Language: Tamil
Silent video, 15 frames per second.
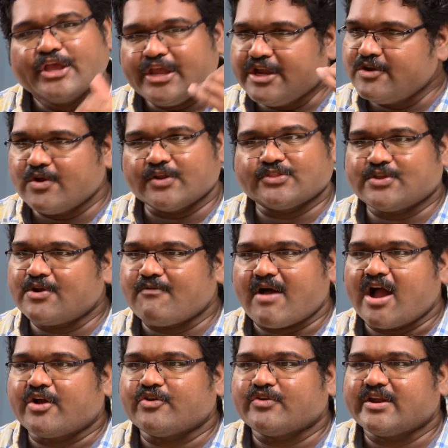இன்னொருத்தரும்
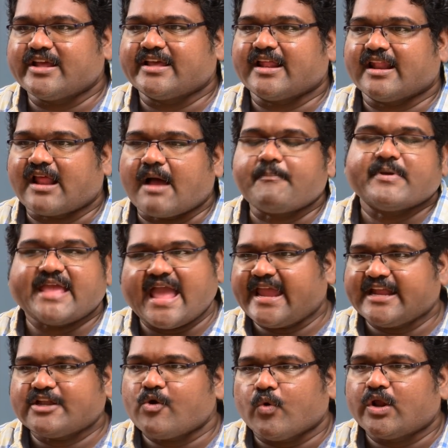வாங்கணும்னு நினைக்கிறார் அப்போ
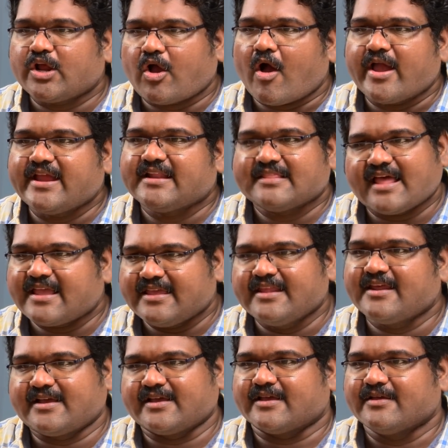என்கிட்ட ஒரு காயின் தான்
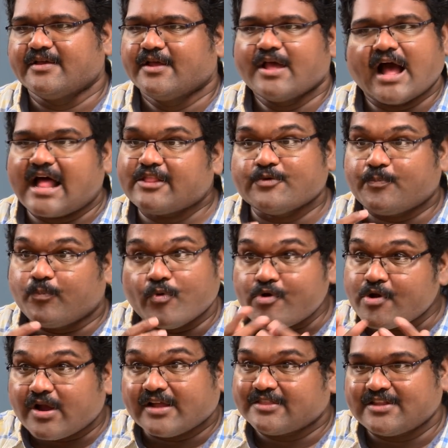இருக்குது அது
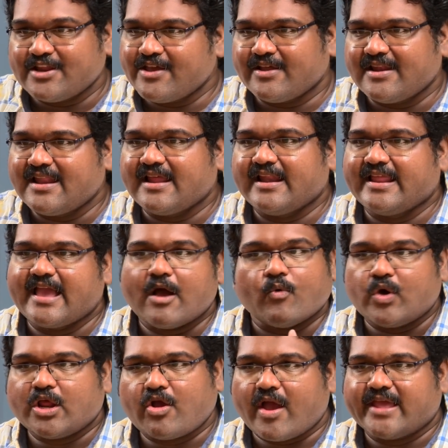புழக்கத்துலேயும் இல்லை இல்லையா
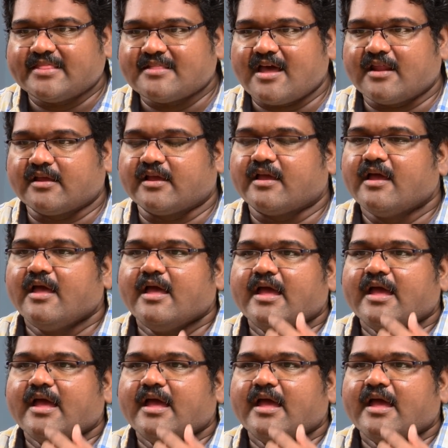ஒரு காயின் தான் இருக்குது